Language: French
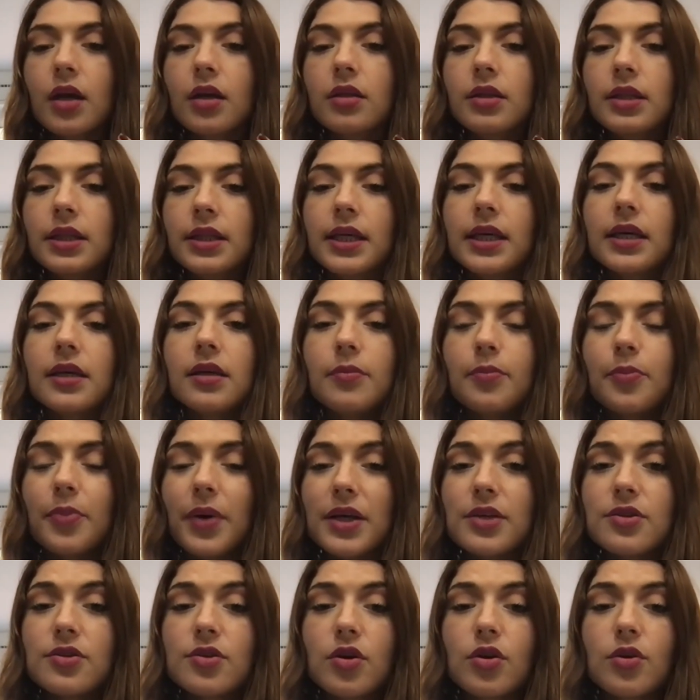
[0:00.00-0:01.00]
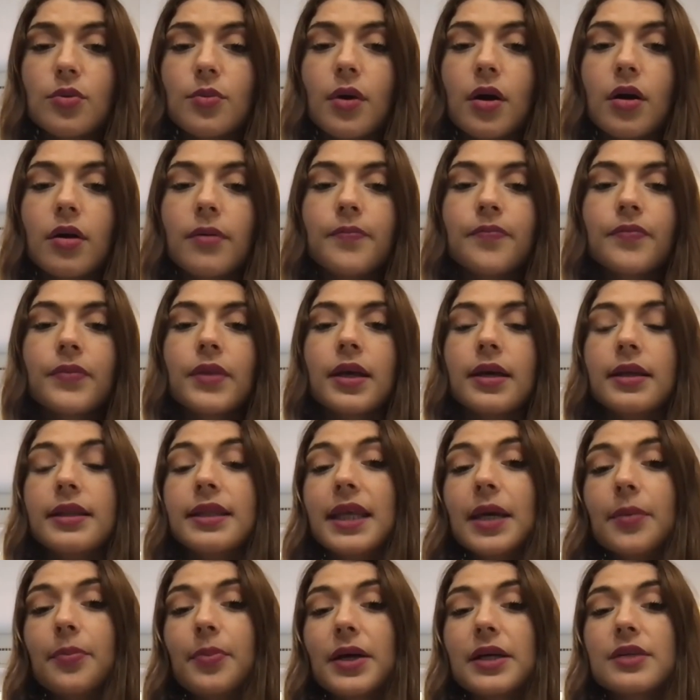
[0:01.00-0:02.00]
n'est pas seulement
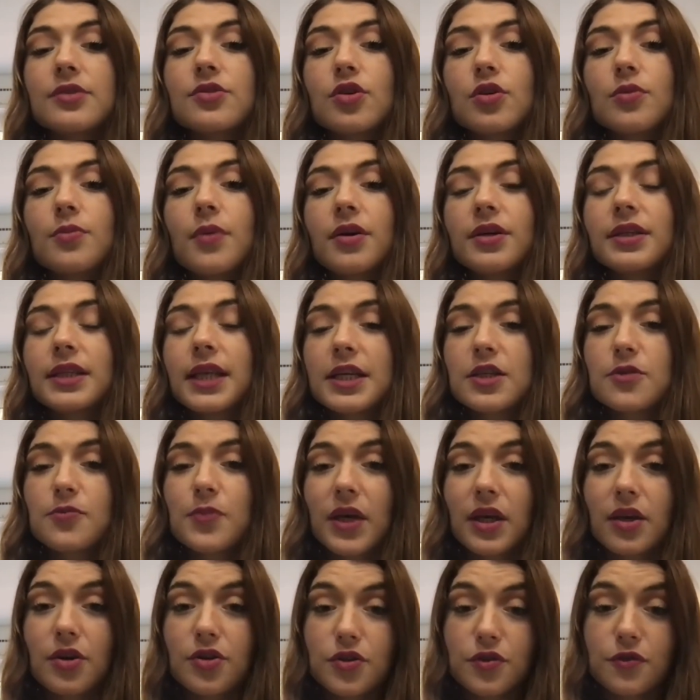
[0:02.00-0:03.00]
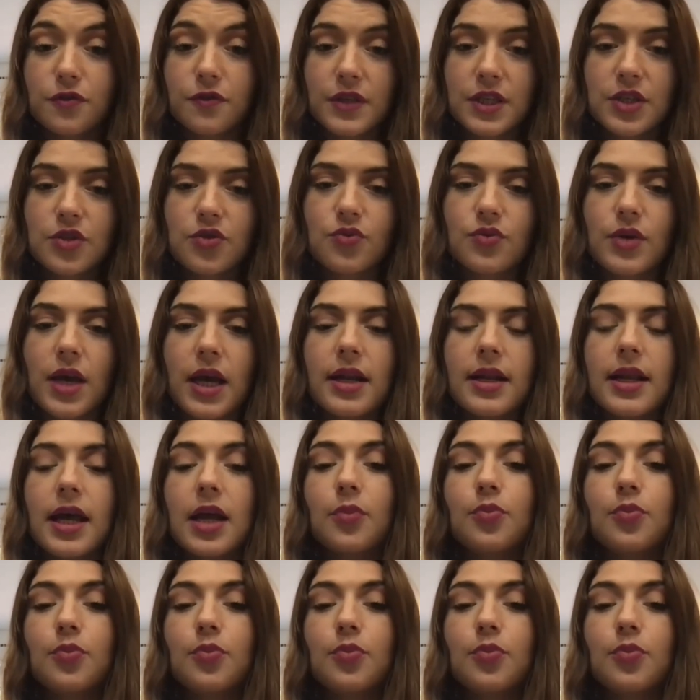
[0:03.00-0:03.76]
n'est pas seulement une expérience visuelle,